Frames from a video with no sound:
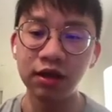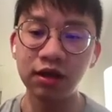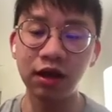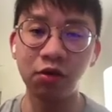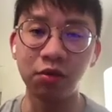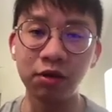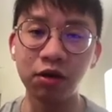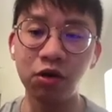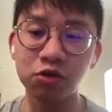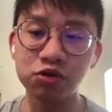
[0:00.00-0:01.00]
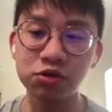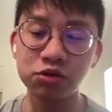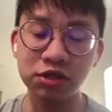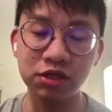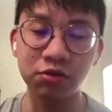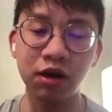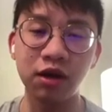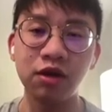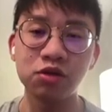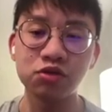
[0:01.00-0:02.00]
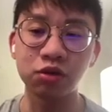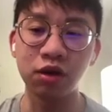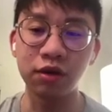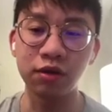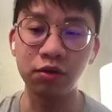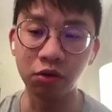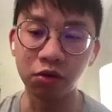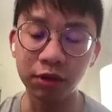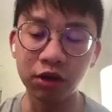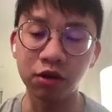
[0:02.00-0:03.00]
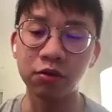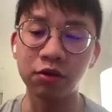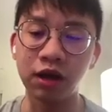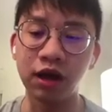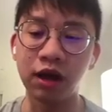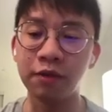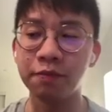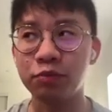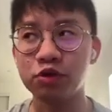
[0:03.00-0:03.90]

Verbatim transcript: 那我们后续就希望说，因为我们有呃，